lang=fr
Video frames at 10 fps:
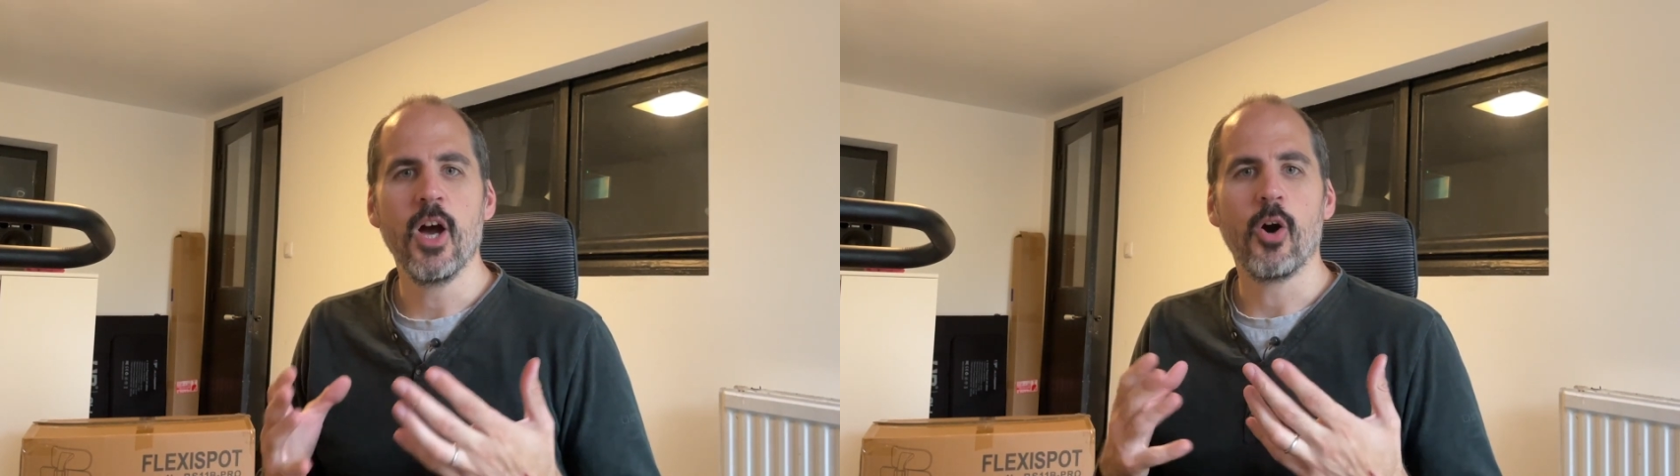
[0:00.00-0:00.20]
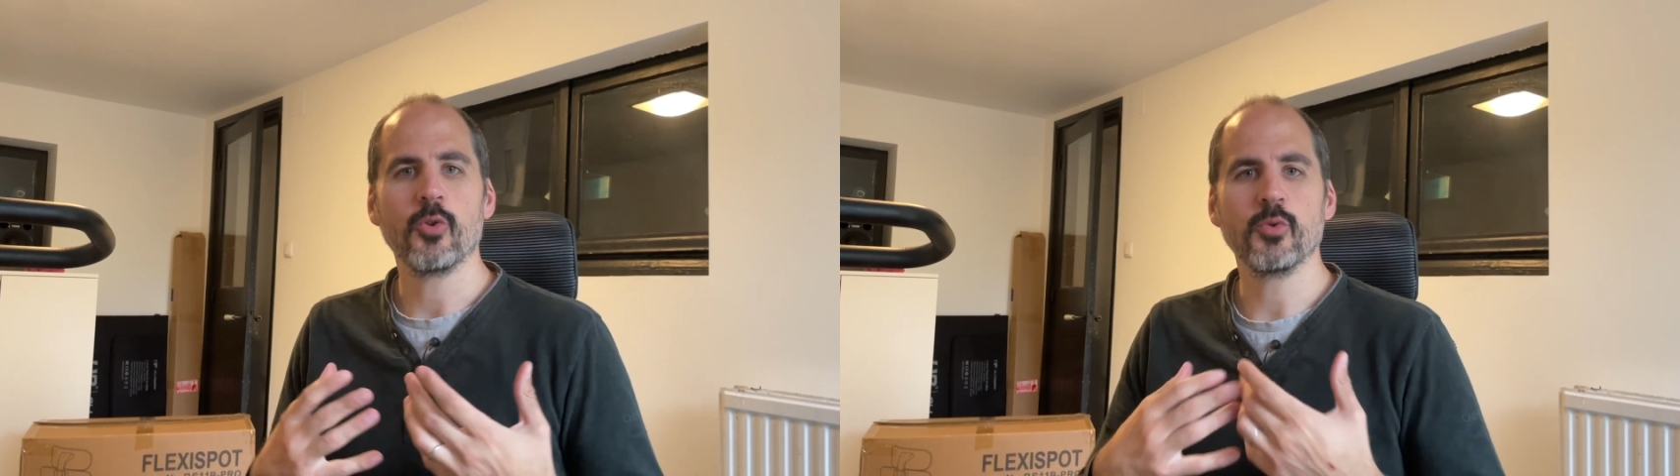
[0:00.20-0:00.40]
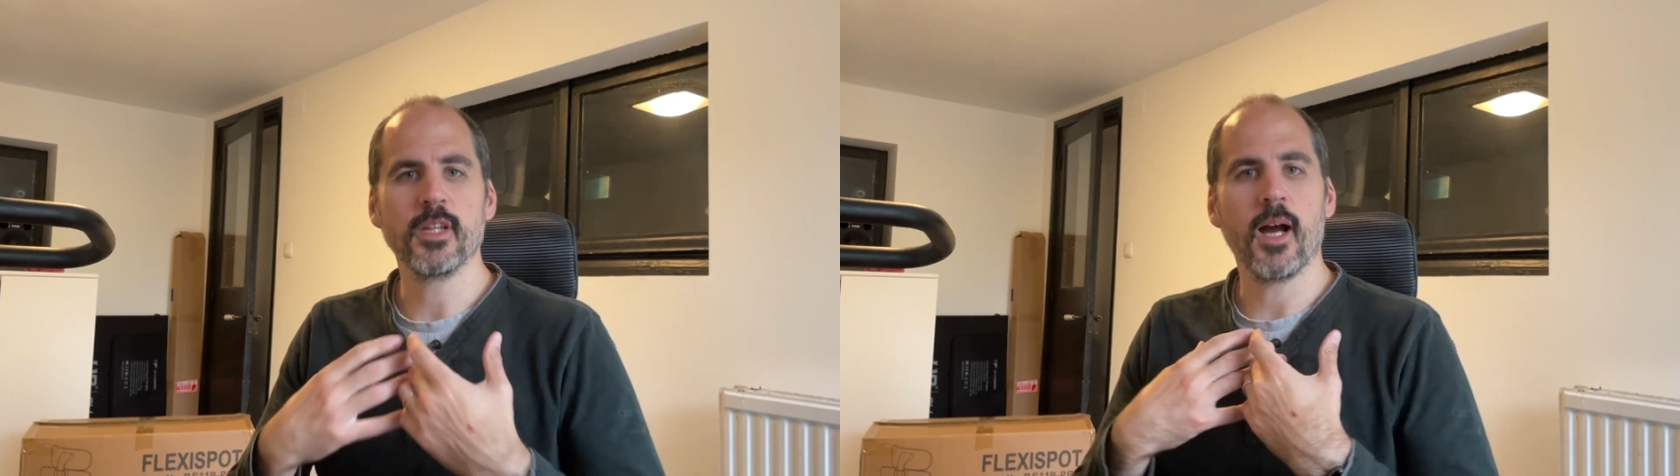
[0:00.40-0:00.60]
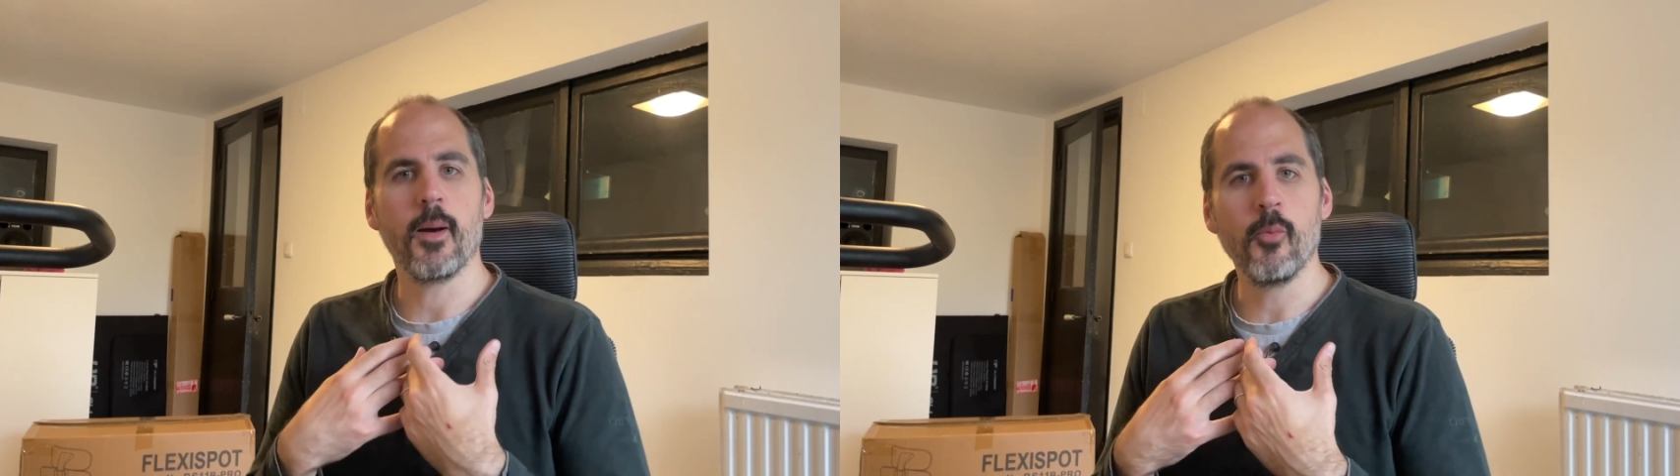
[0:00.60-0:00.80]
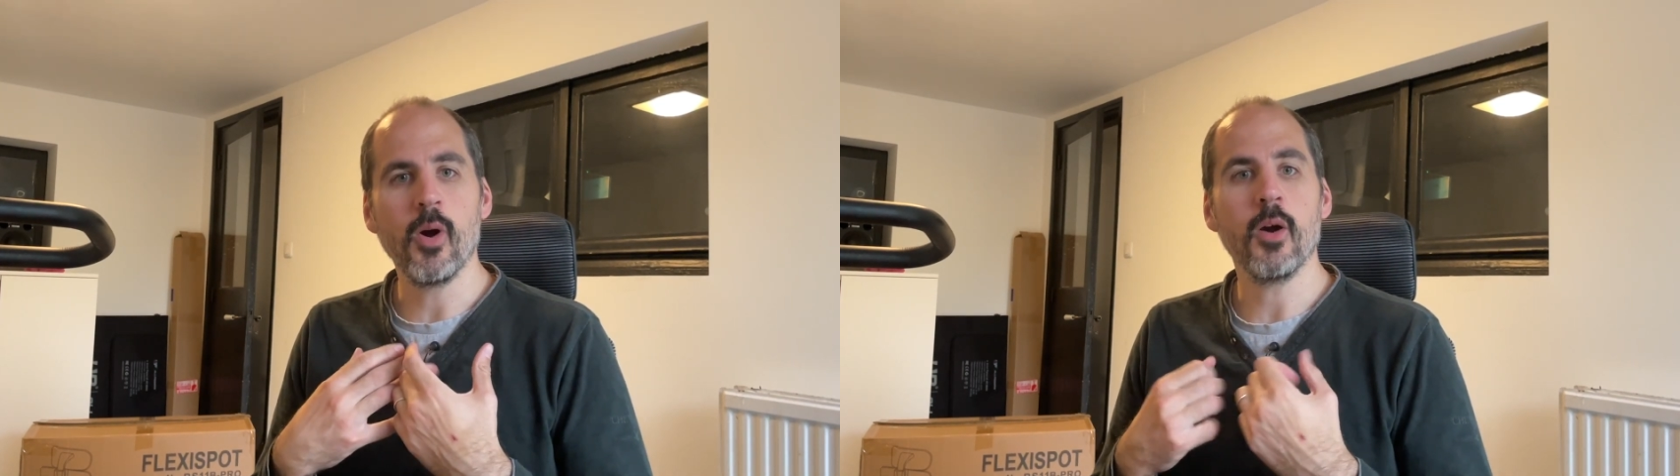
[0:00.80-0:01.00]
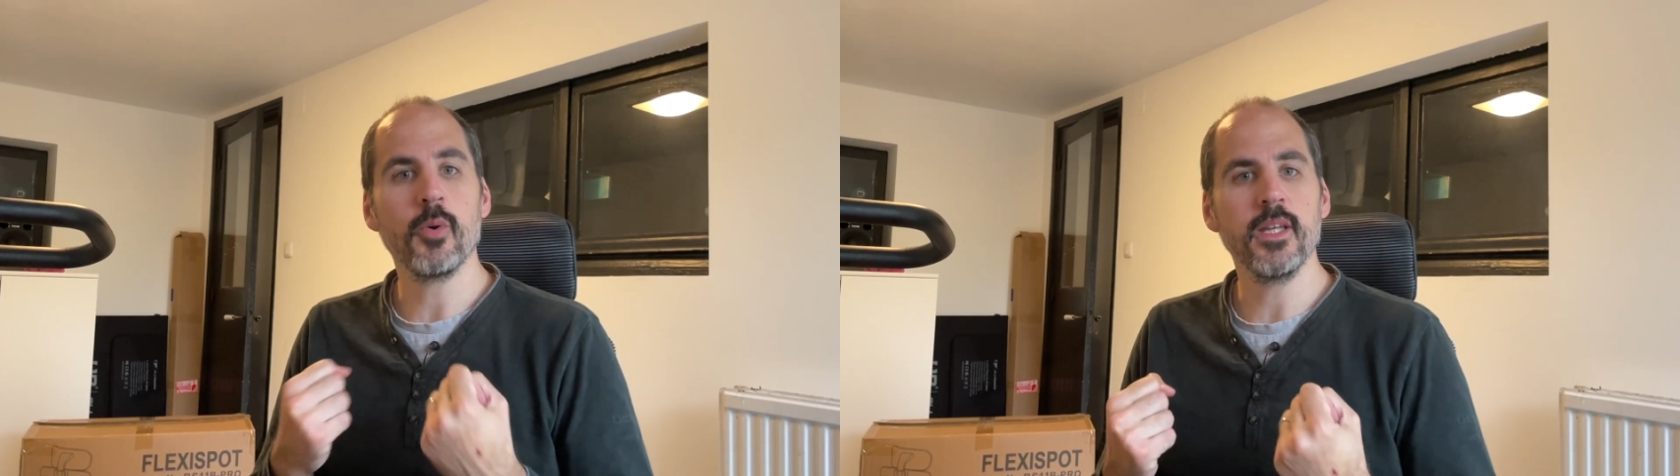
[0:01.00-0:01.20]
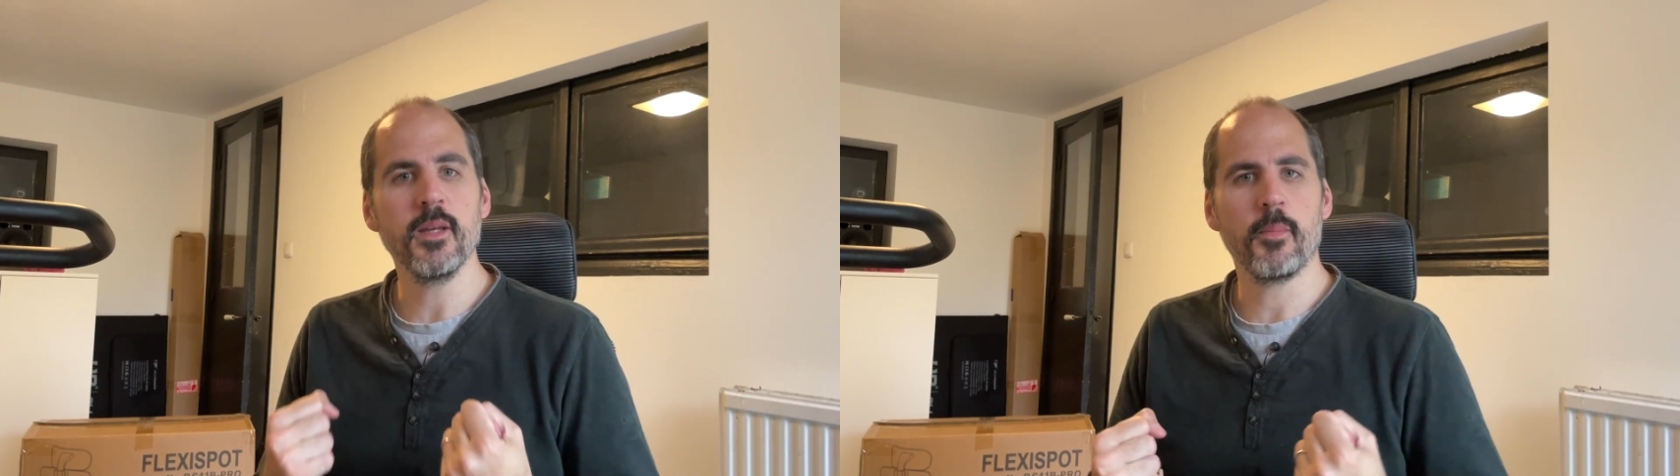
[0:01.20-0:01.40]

En tout cas, moi oui,